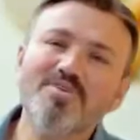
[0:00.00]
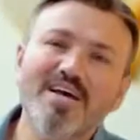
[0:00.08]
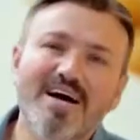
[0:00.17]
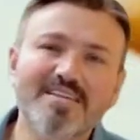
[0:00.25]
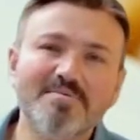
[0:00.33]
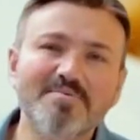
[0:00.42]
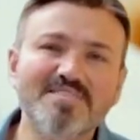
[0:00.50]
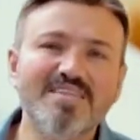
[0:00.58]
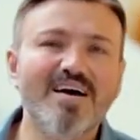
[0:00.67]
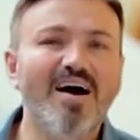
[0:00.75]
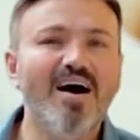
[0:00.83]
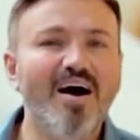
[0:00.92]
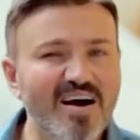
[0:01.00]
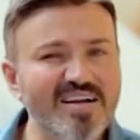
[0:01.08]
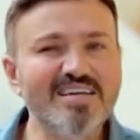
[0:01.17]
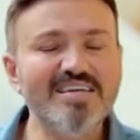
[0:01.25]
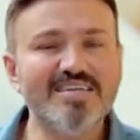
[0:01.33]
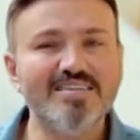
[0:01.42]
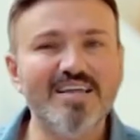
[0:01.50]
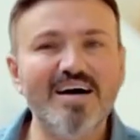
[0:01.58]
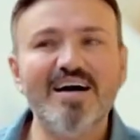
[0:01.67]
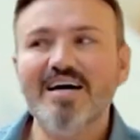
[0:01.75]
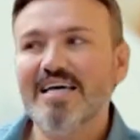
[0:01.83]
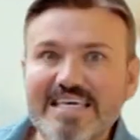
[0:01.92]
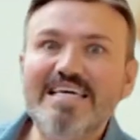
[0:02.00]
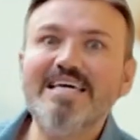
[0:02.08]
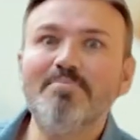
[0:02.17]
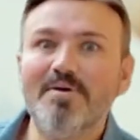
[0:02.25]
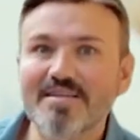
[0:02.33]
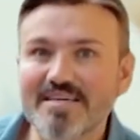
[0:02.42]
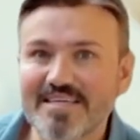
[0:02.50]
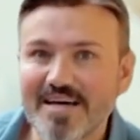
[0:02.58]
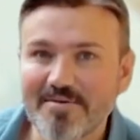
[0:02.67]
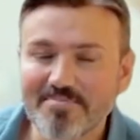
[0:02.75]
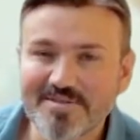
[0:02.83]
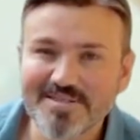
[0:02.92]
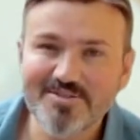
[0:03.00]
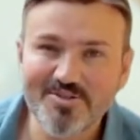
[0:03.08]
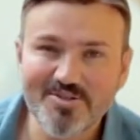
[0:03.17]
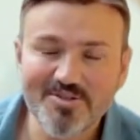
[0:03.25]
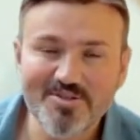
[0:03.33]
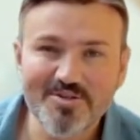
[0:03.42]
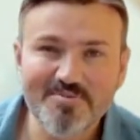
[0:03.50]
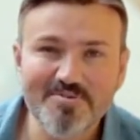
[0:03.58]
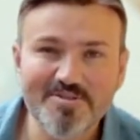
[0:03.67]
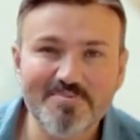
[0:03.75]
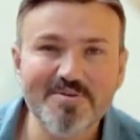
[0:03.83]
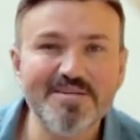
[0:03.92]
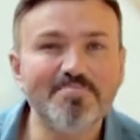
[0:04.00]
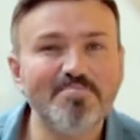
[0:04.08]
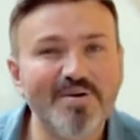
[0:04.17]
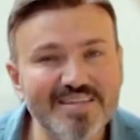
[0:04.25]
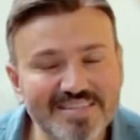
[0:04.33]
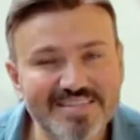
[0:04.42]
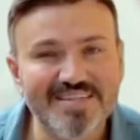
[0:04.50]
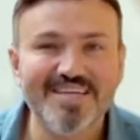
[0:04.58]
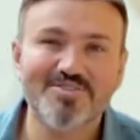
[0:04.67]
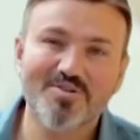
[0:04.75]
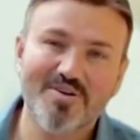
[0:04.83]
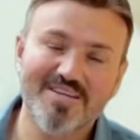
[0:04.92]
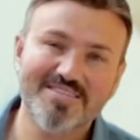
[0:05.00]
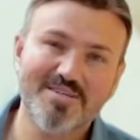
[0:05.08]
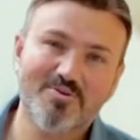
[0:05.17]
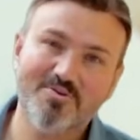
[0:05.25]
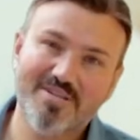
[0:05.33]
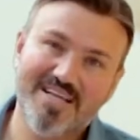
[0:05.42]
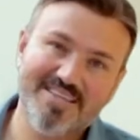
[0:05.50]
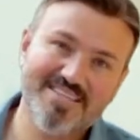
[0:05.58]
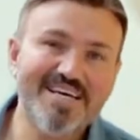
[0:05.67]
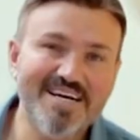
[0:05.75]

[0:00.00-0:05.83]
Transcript: bu seyahatimizde ağırlıkla iyi balık yaptığını düşündüğümüz bir balık restoranında kullandık